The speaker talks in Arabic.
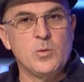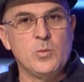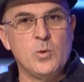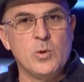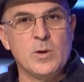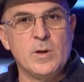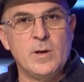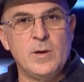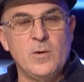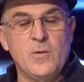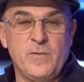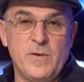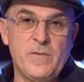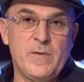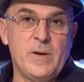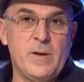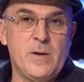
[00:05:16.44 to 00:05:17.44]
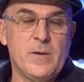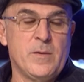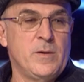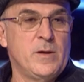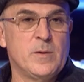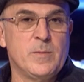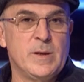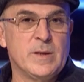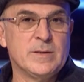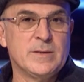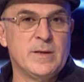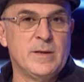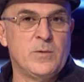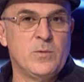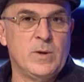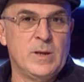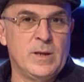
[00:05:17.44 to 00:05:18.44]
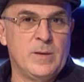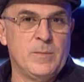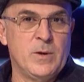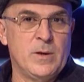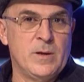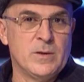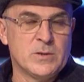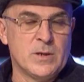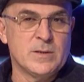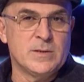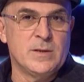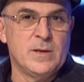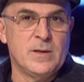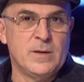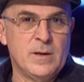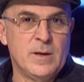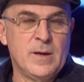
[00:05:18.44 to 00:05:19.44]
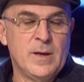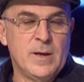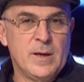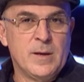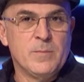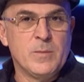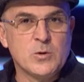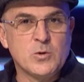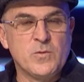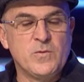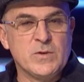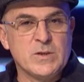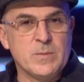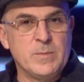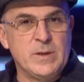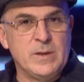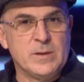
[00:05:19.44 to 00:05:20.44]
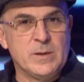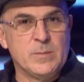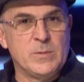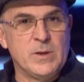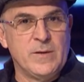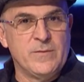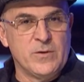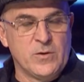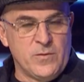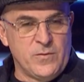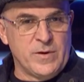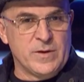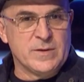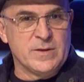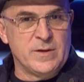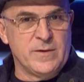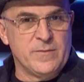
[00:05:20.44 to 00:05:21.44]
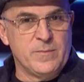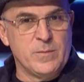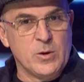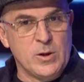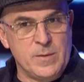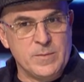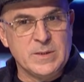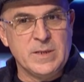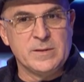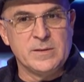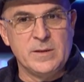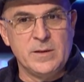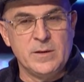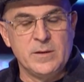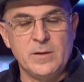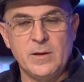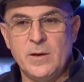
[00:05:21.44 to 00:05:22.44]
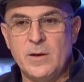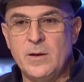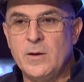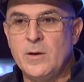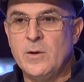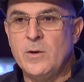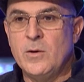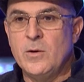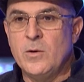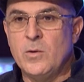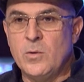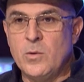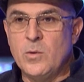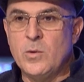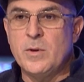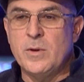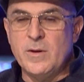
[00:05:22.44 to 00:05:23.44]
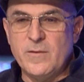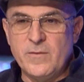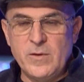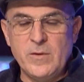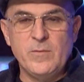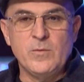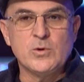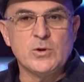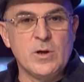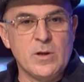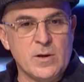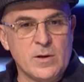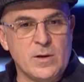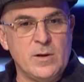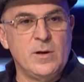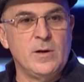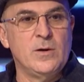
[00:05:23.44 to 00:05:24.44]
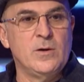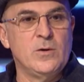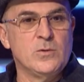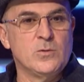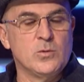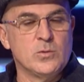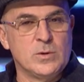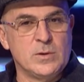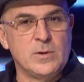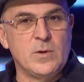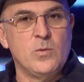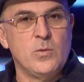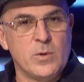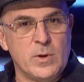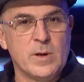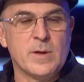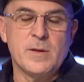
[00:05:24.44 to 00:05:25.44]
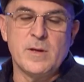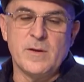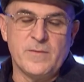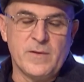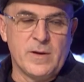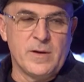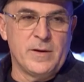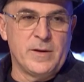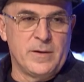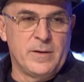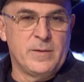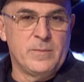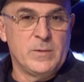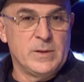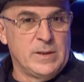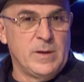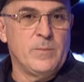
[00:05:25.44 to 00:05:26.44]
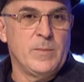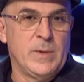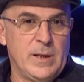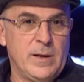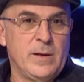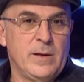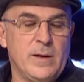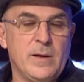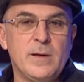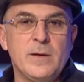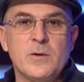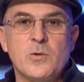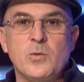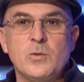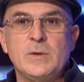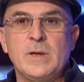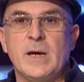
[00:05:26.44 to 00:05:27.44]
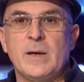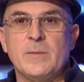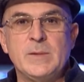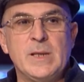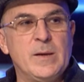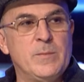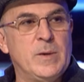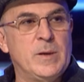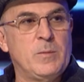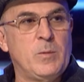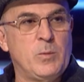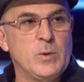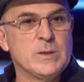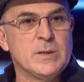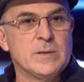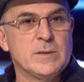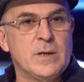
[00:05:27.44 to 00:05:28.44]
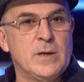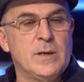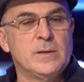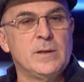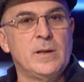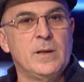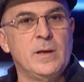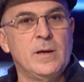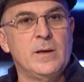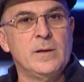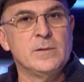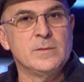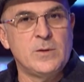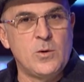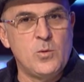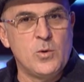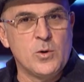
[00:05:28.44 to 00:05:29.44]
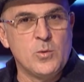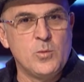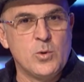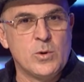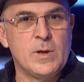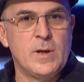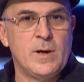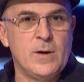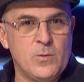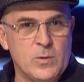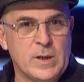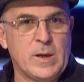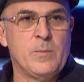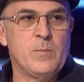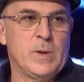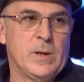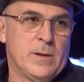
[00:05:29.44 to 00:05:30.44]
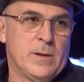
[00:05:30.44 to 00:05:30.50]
امورها وفي فنانين كثير بارزين وانا ما شخصيا موجود في جمعيه ابداع في كفر السيف من خمس سنين وكثير في مشاركات وتطور لكثير فنانين بنتامل يكون داعم دائما المؤسسات الا نطور امورنا ونكمل